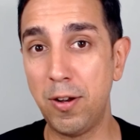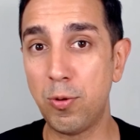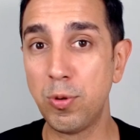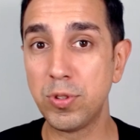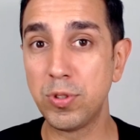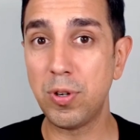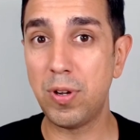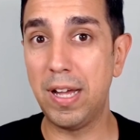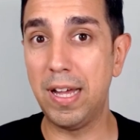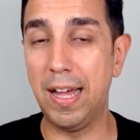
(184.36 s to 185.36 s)
al curso
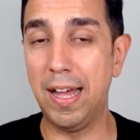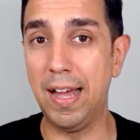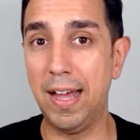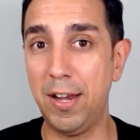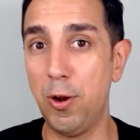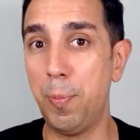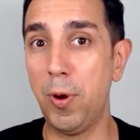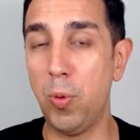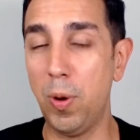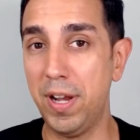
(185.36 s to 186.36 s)
ah, en
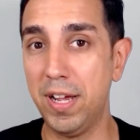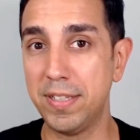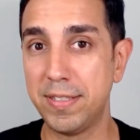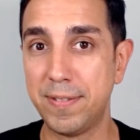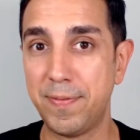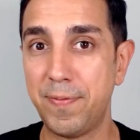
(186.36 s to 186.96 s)
Open Webinars.